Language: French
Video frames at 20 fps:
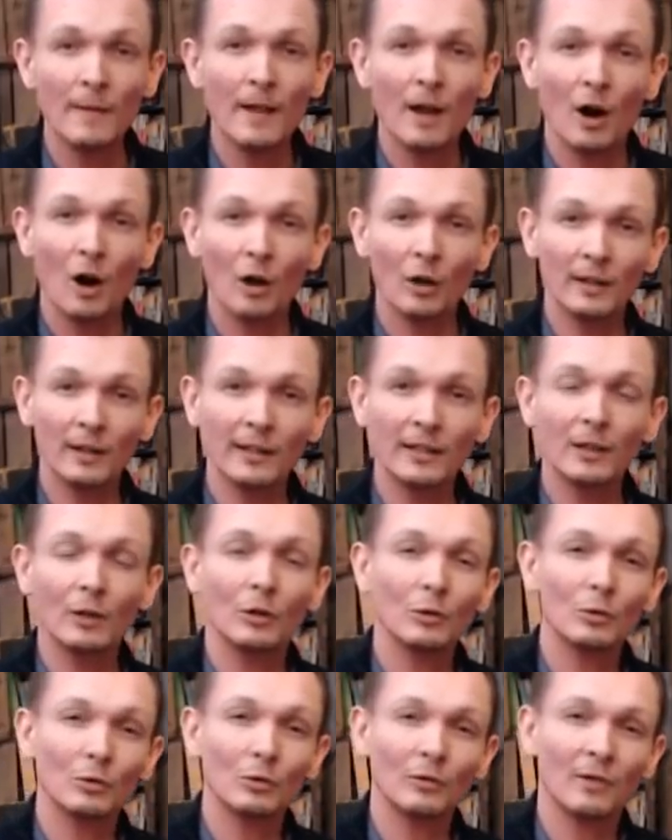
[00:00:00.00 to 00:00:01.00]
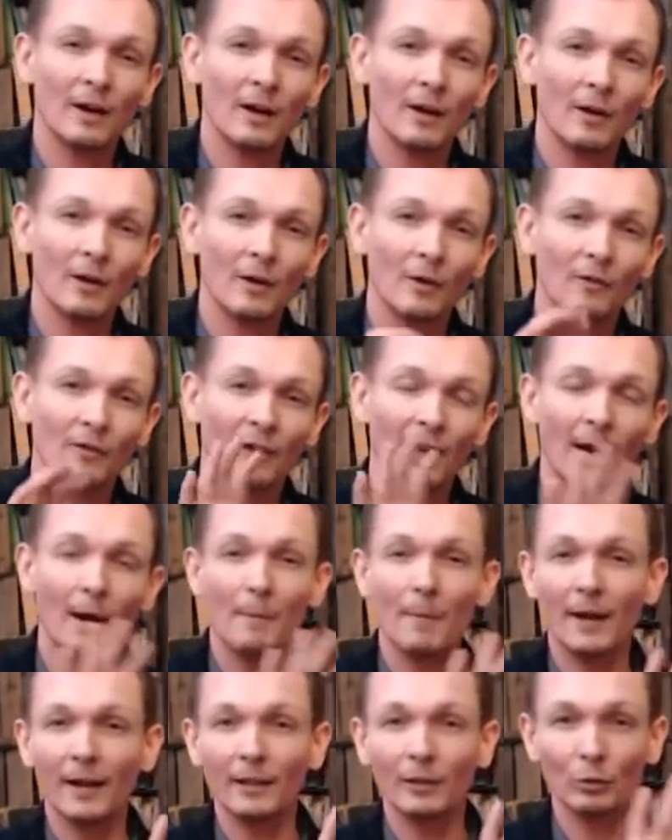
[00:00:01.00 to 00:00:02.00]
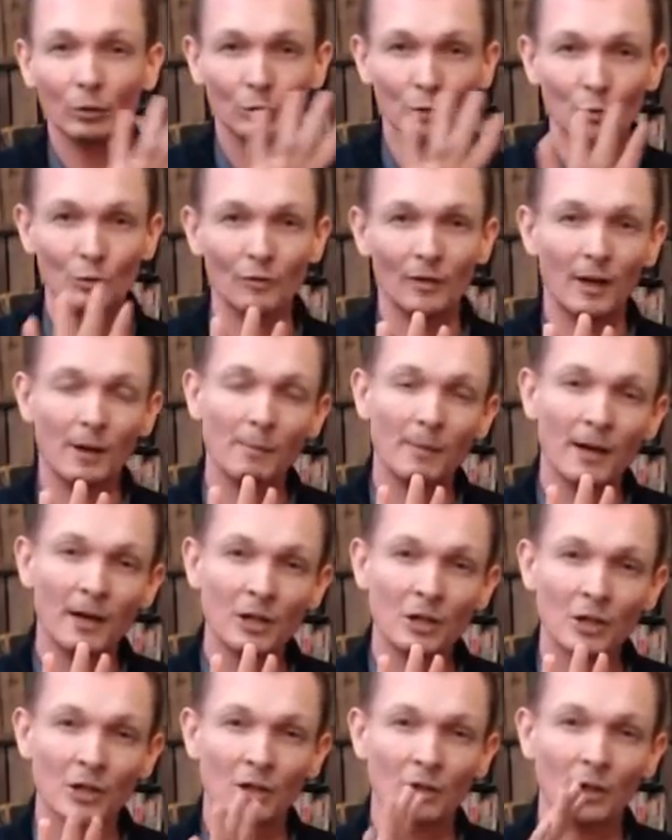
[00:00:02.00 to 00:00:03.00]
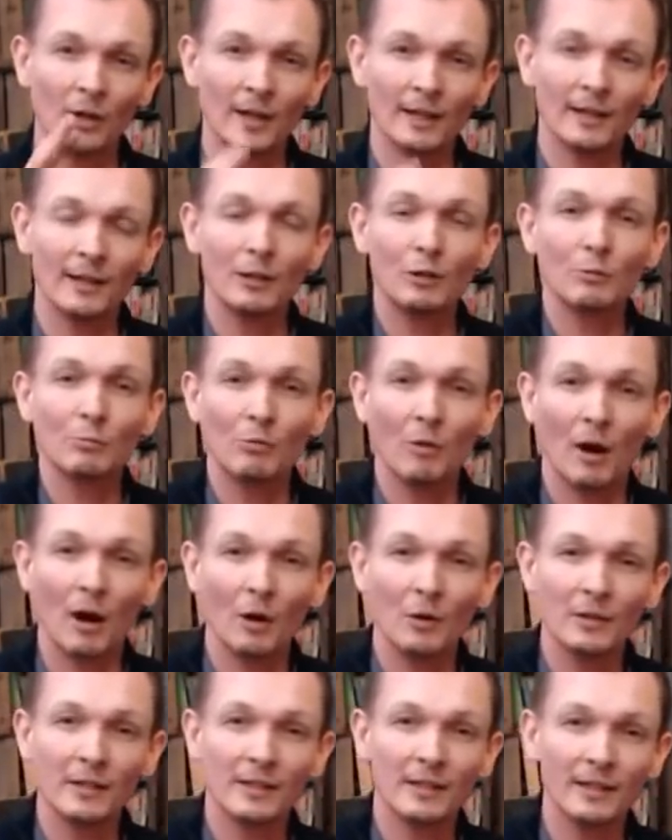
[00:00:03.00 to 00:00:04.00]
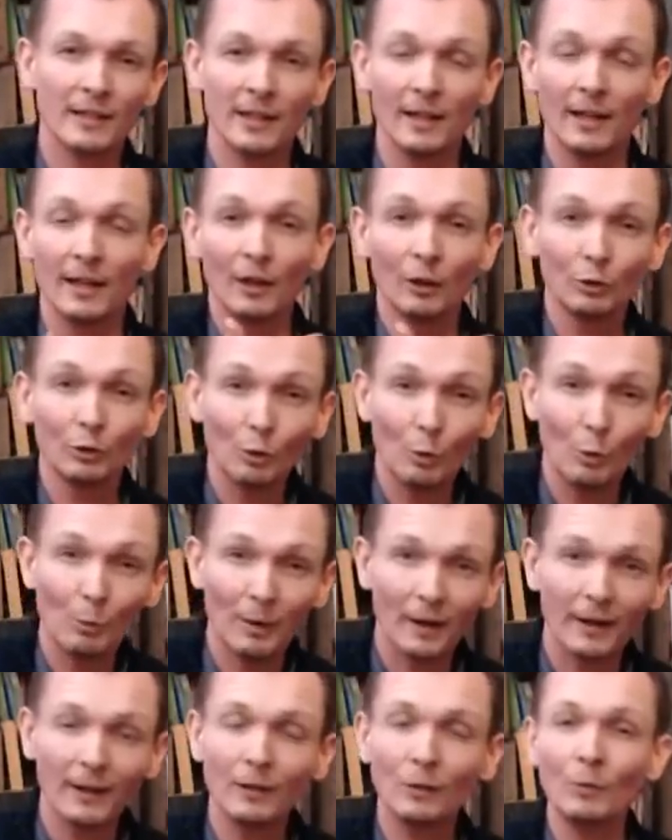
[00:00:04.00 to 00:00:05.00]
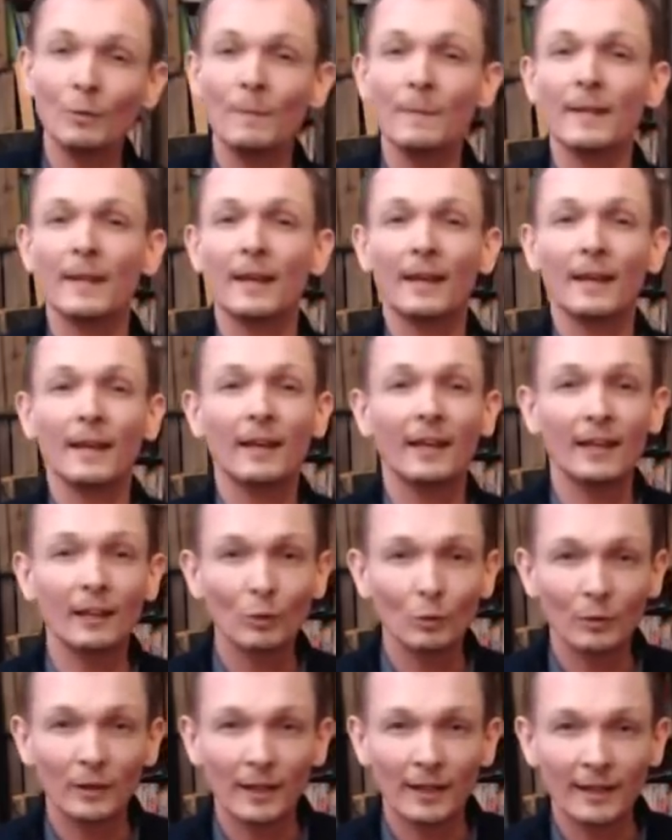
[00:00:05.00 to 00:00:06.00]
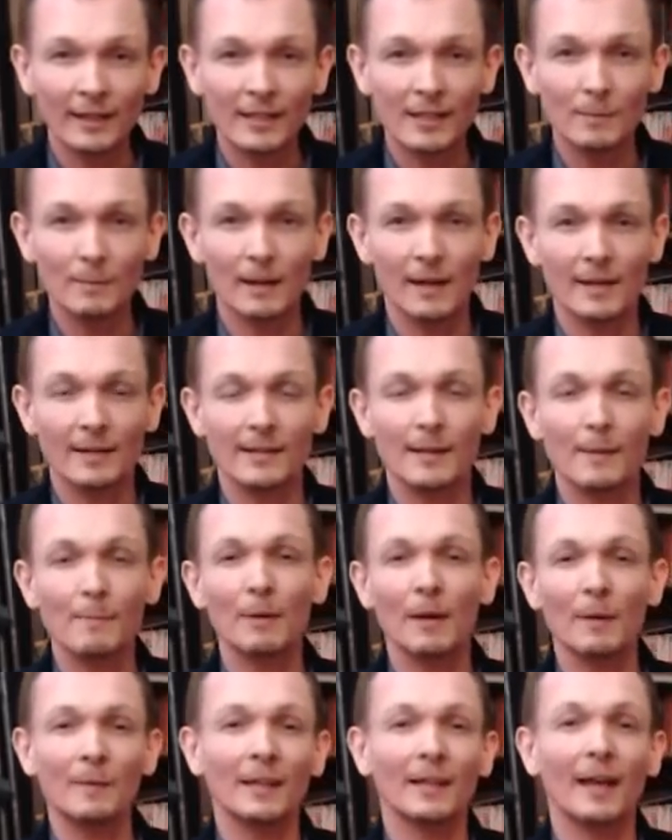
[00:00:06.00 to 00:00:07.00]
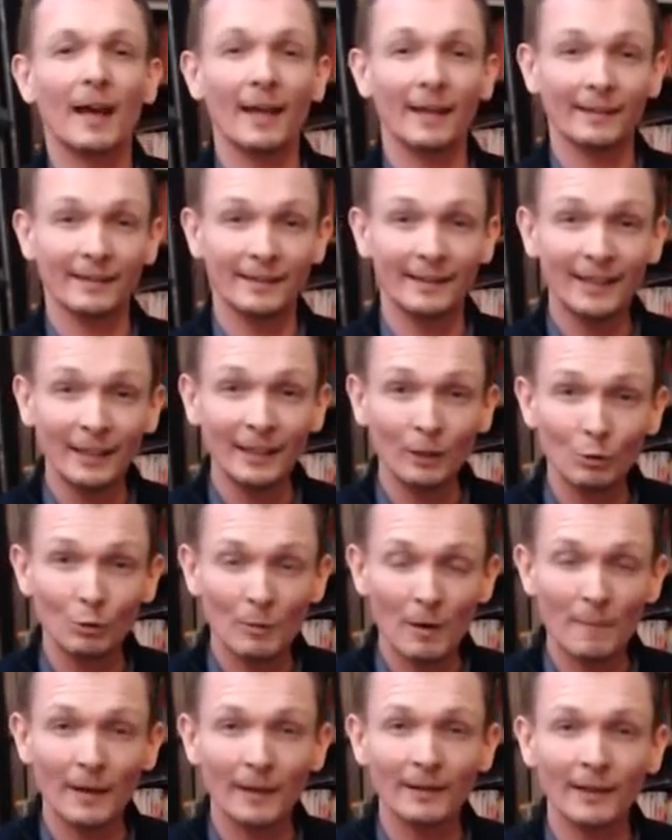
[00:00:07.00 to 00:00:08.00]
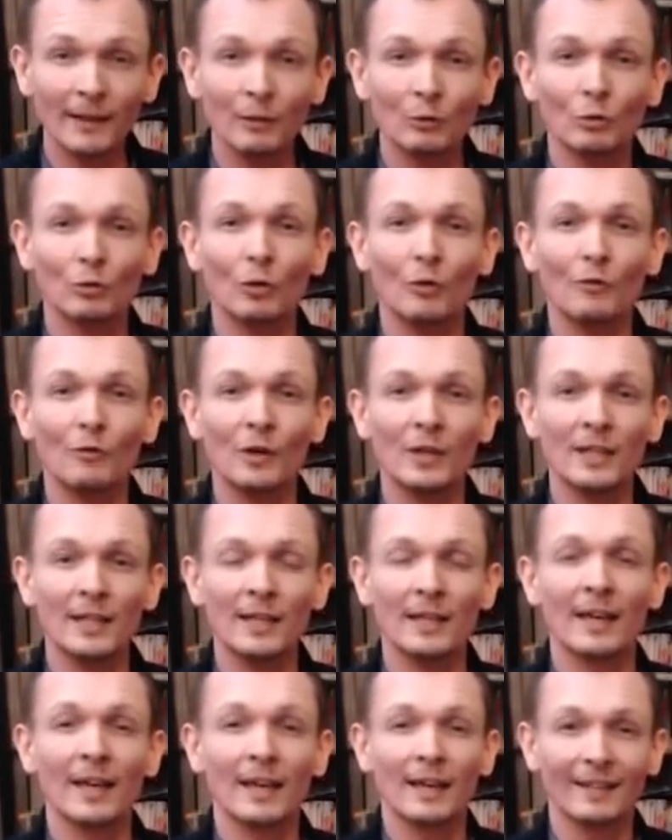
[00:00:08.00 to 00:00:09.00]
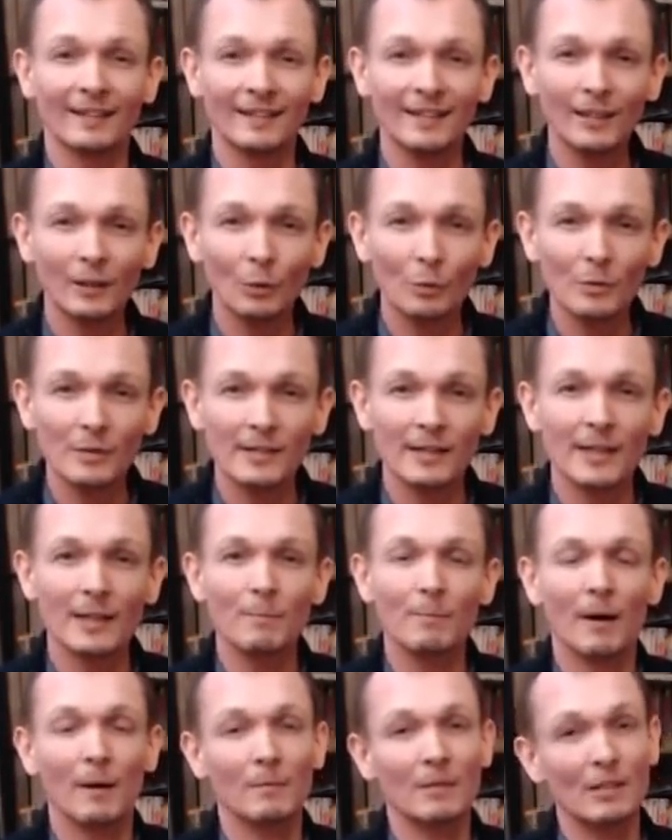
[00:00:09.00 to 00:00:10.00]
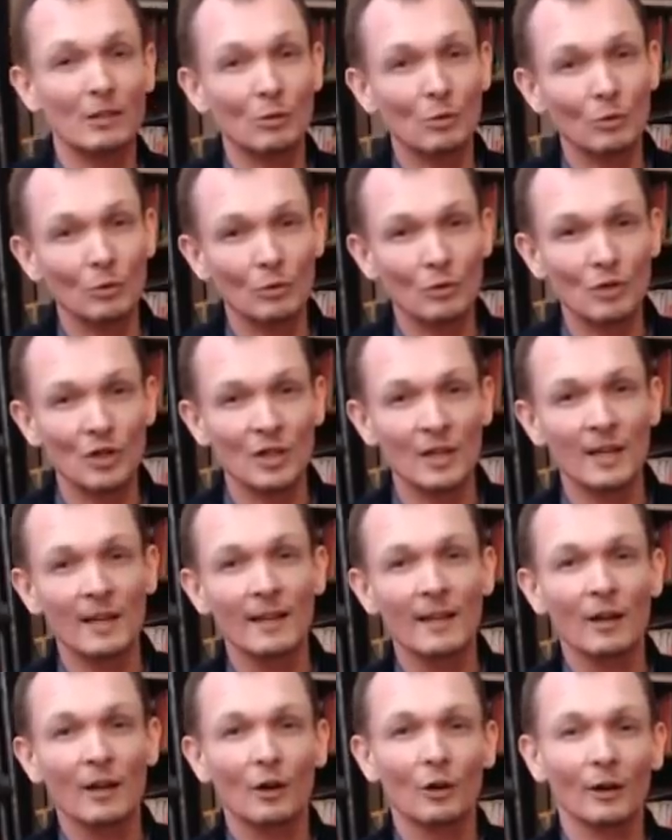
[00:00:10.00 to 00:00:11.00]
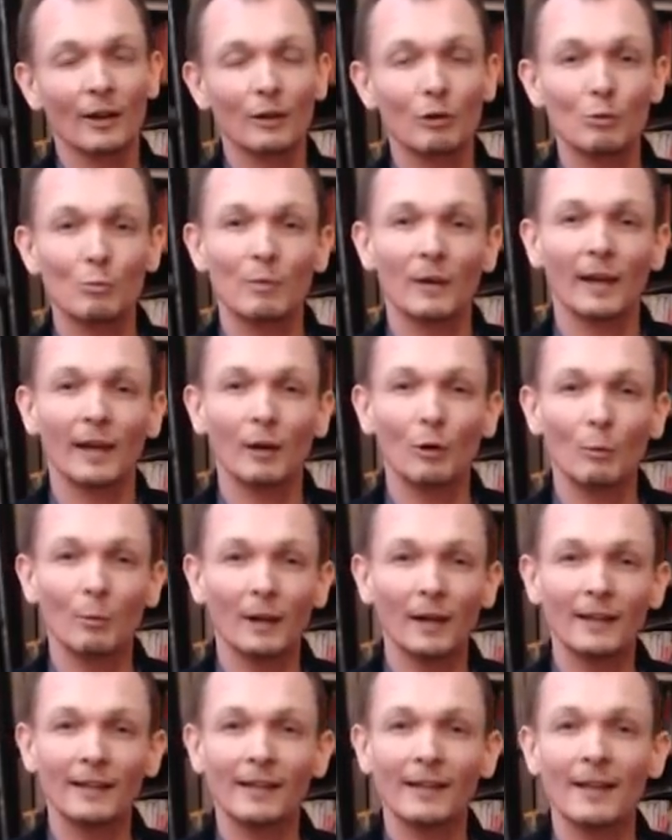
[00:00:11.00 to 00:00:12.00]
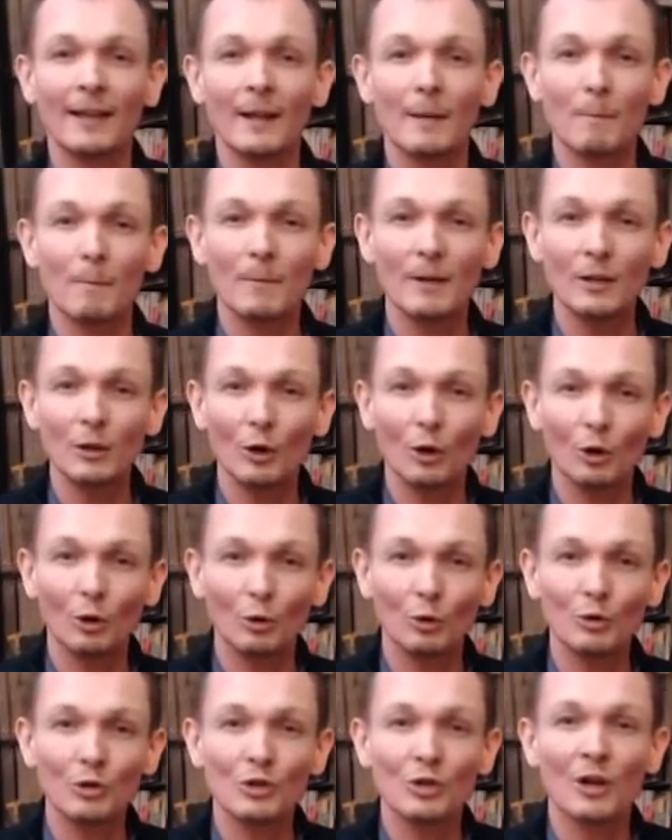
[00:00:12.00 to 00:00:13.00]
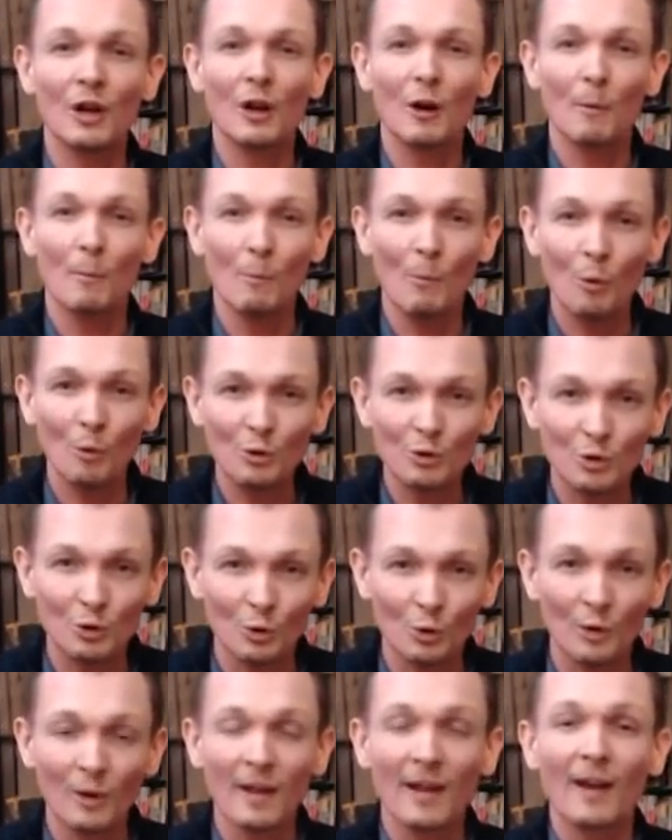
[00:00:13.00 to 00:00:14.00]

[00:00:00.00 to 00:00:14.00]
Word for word: En cliquant, tu vas euh, faire apparaître une nouvelle page dans laquelle tu pourras renseigner ton prénom et ton adresse mail. Ça me permettra dès demain matin de t'envoyer des conseils parmi ceux que j'ai euh, récupérés auprès des meilleurs coachs mondiaux.